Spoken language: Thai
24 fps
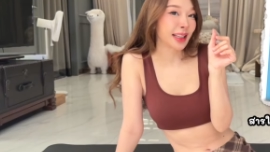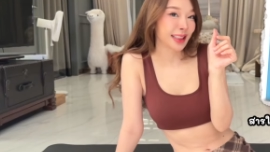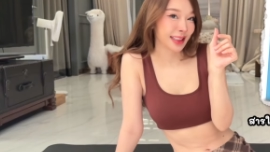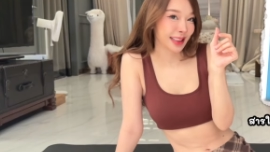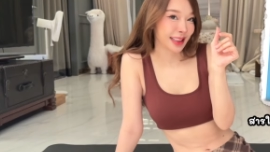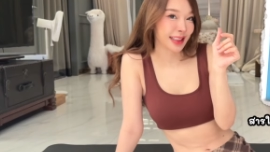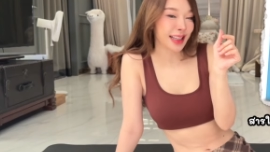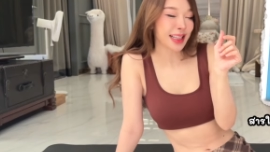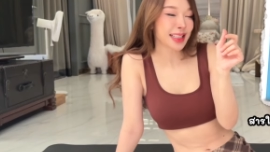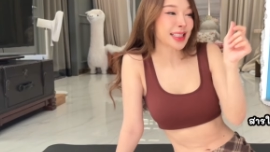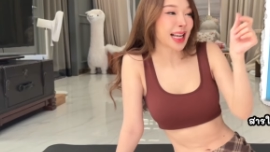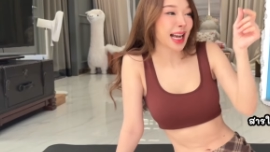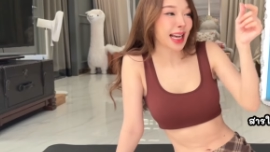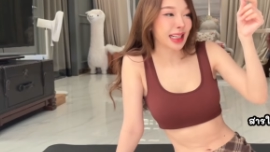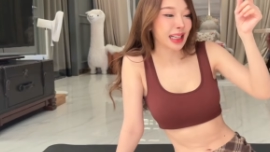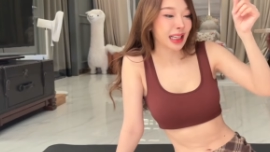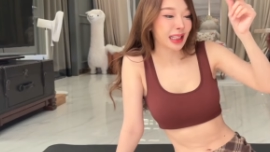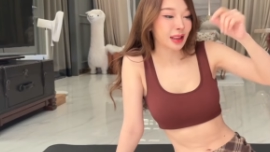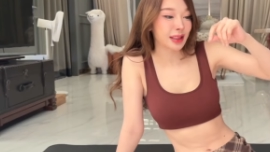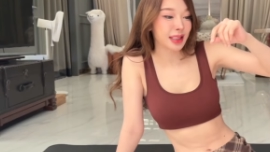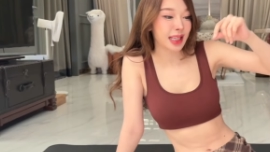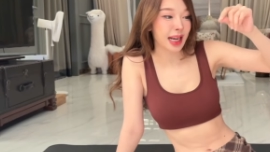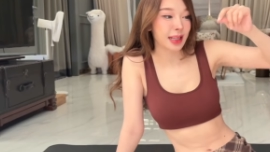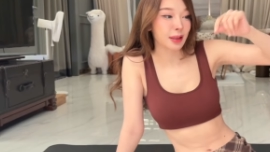เออ ก็ใส่
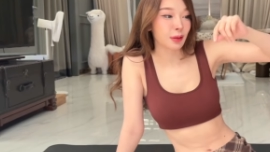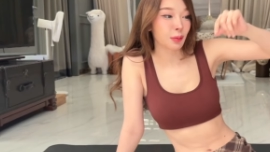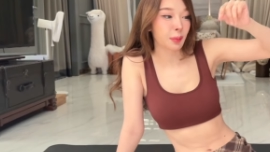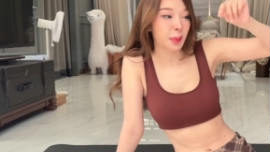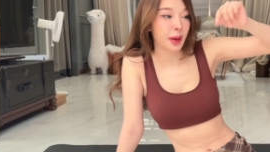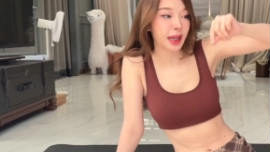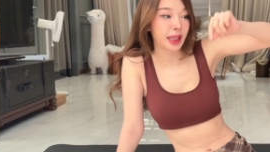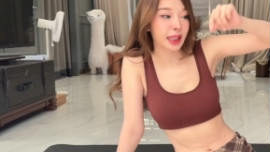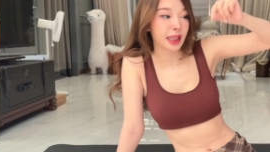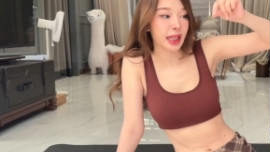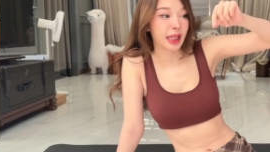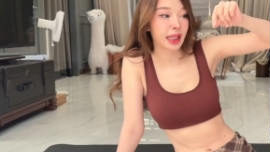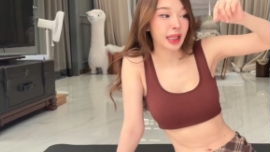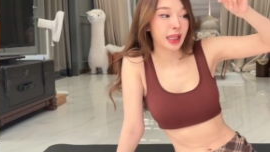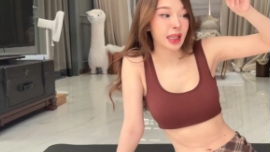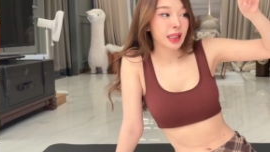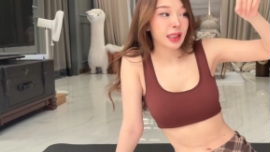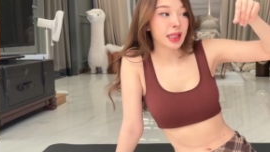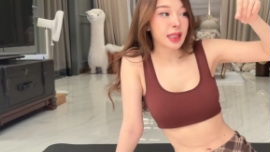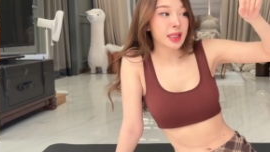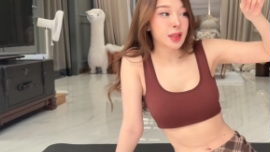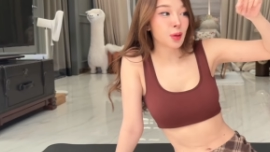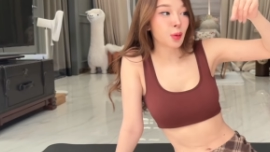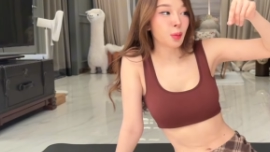ใส่ลงไปใน
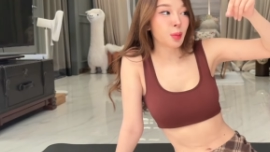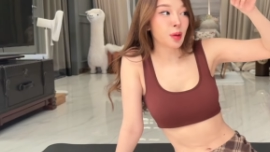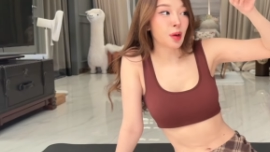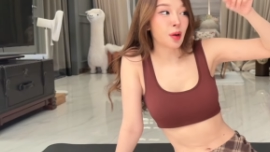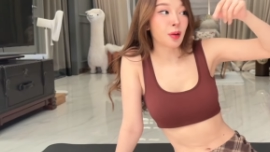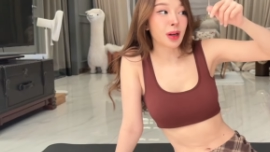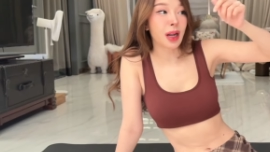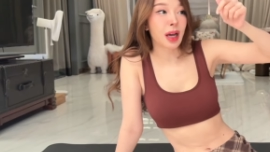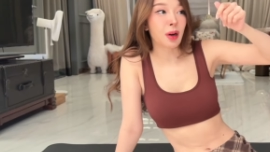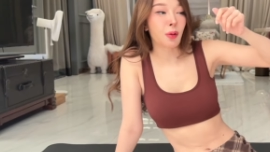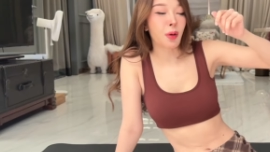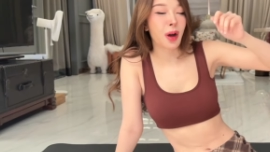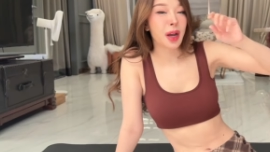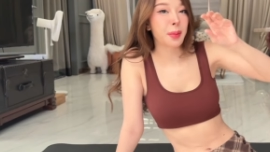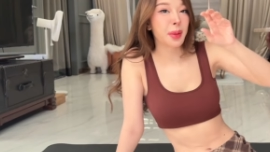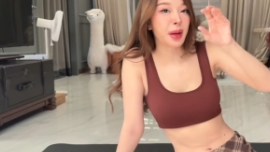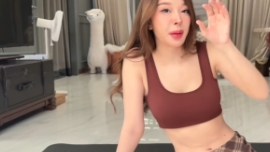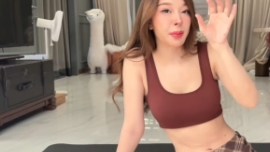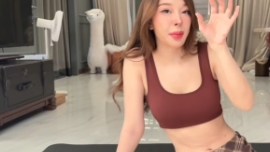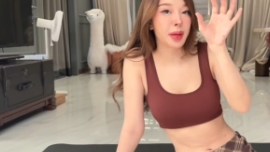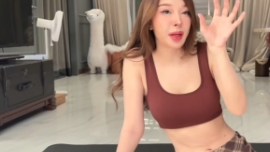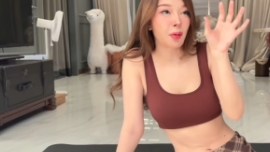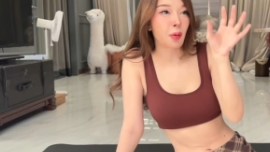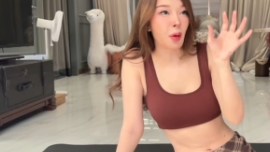ในซุปของเราให้มั
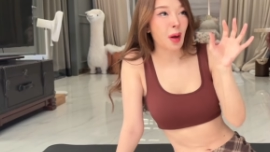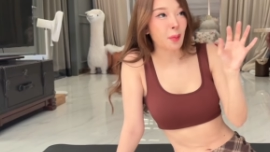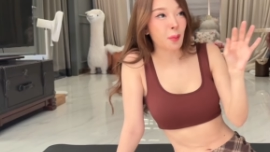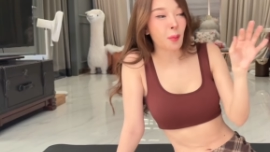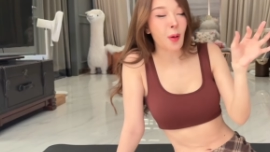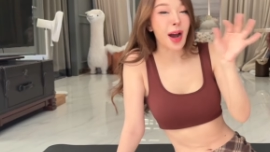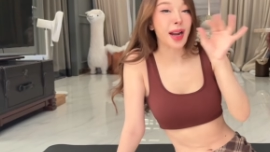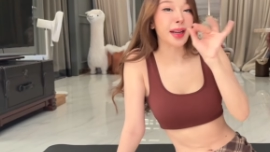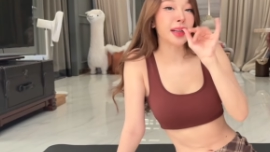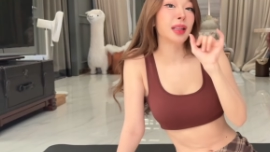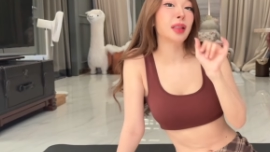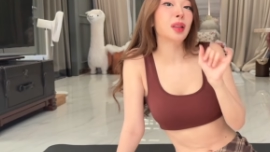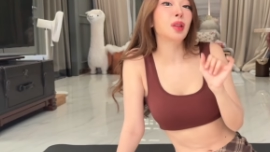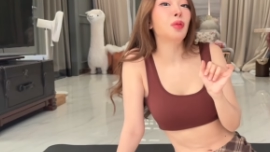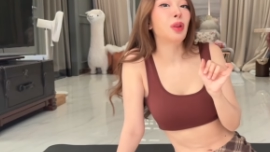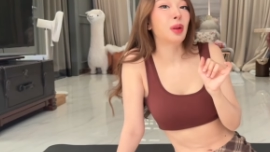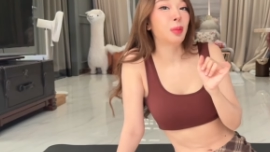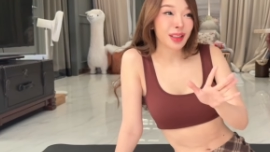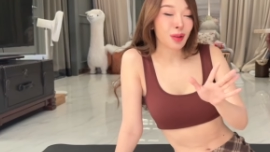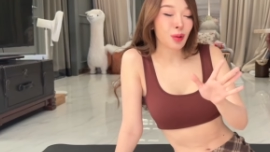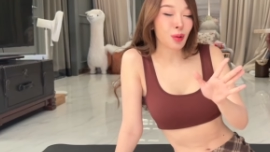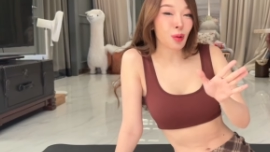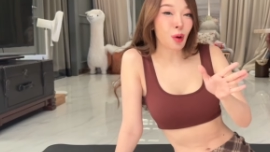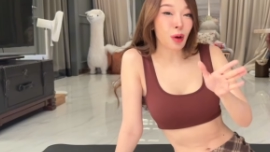นมีความหวานในตัว
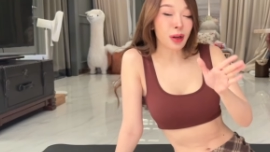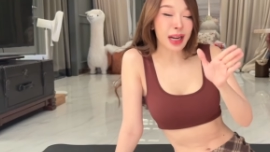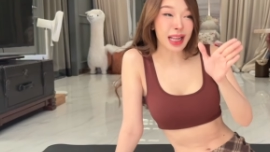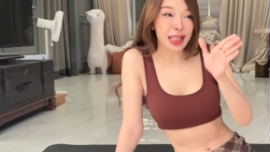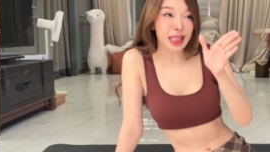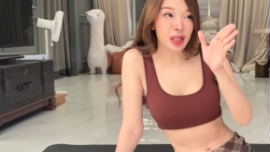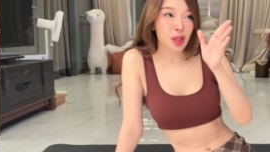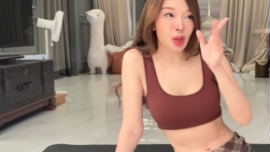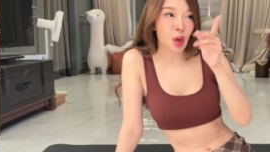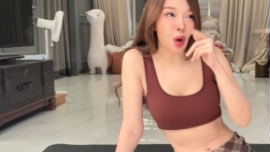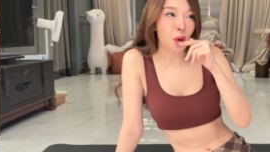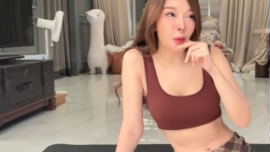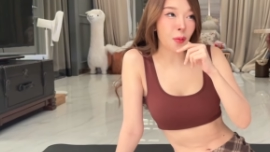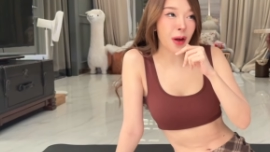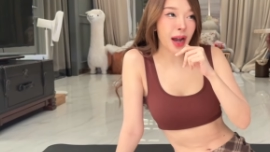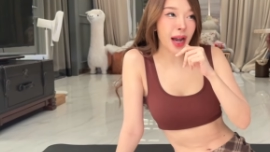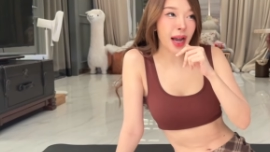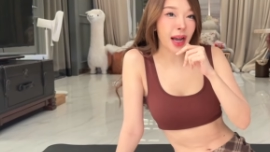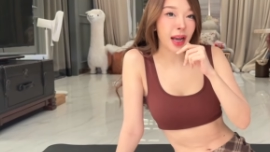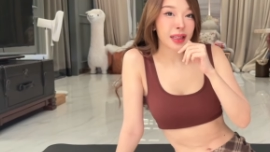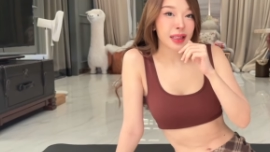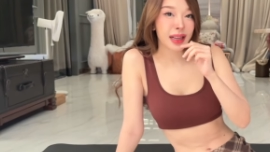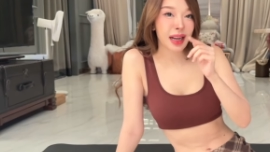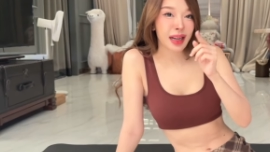ทุกคนอาจจะช็อกว่า
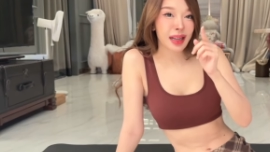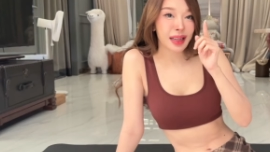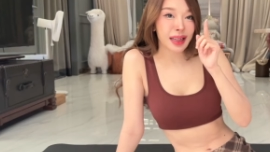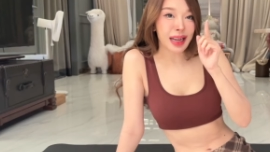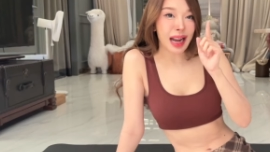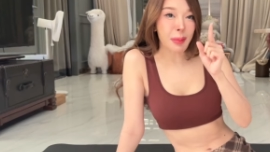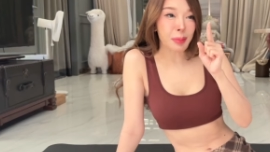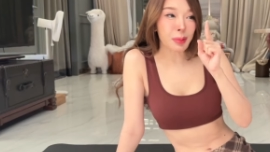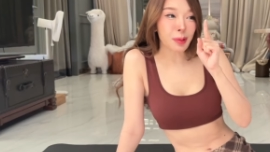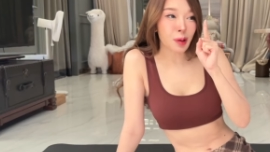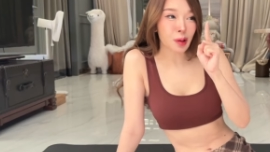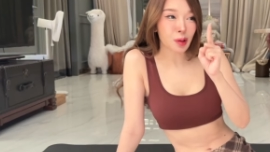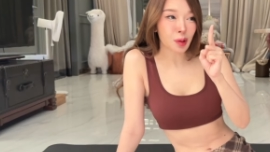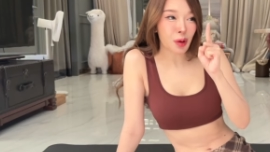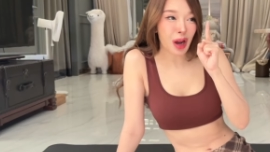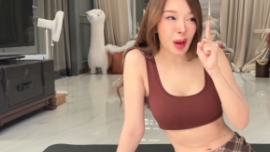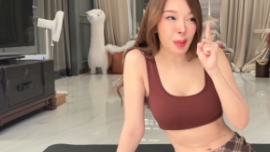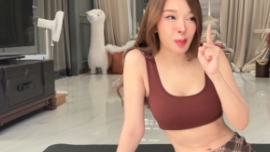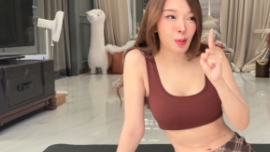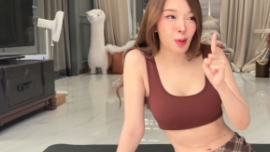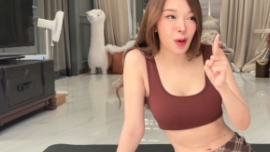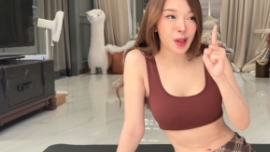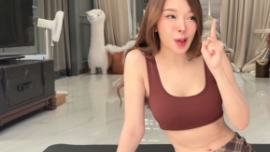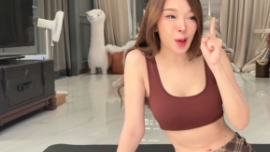เคล็ดลับลดค
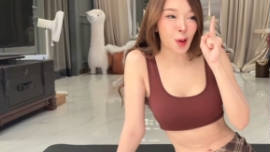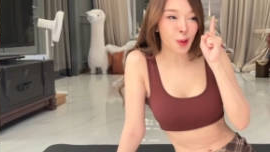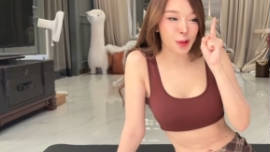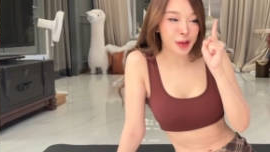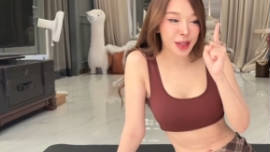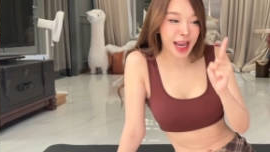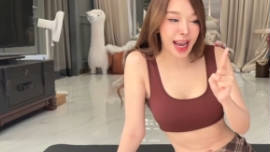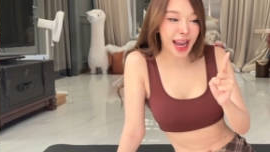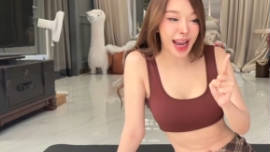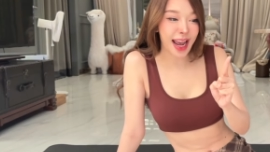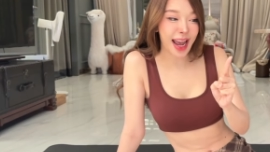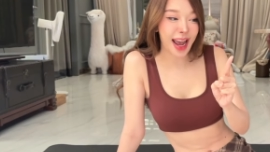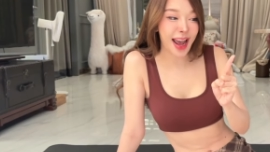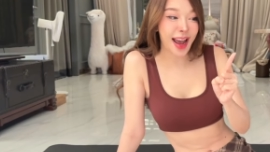วามอ้วนของแย้